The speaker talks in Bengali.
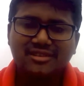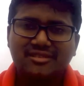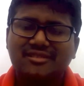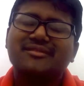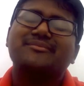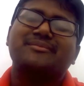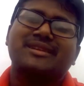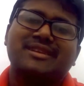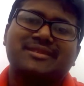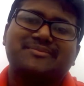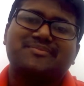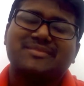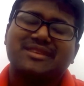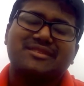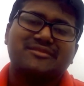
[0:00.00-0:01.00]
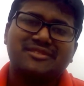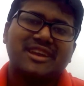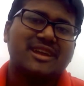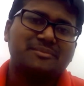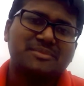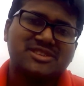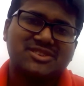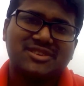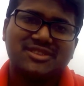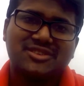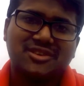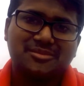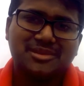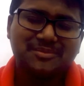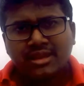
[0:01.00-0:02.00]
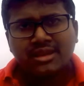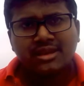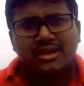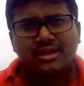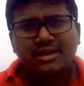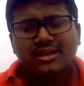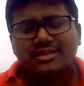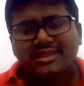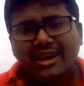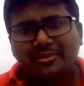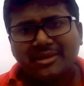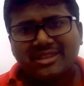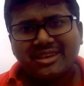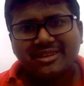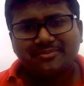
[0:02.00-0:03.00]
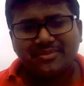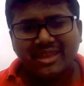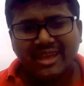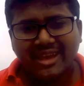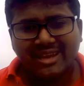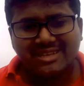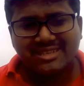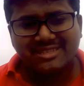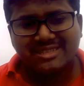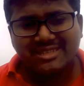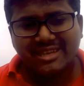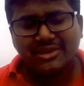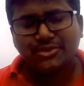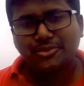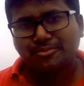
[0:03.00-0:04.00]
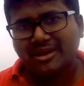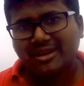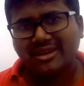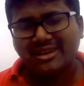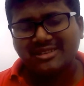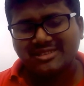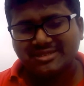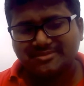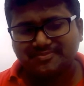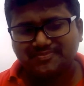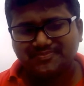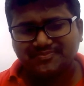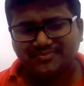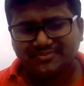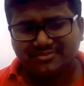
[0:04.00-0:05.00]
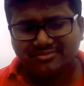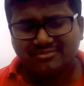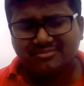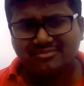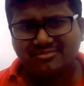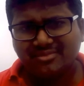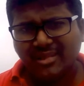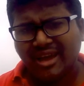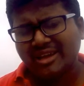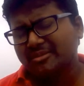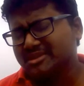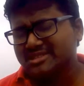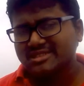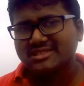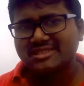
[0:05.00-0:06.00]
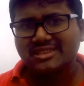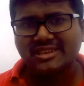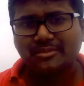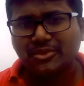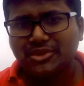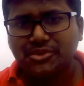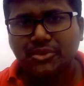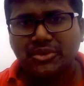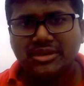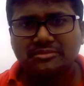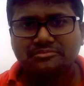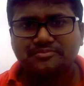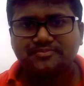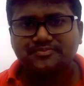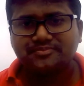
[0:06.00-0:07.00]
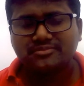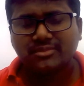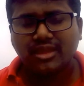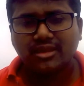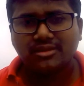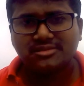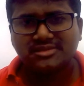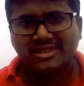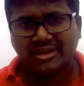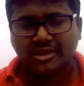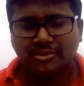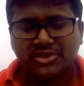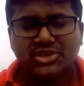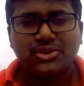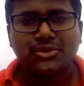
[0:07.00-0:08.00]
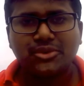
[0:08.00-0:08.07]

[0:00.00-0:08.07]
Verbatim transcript: মানে রিঅ্যাডমিশন নিতে হবে তার মাথায় একটা চিন্তাই ঘুরপাক খায় যে আগে বিজনেসটা ঠিকমতো করি টাকা পয়সা হোক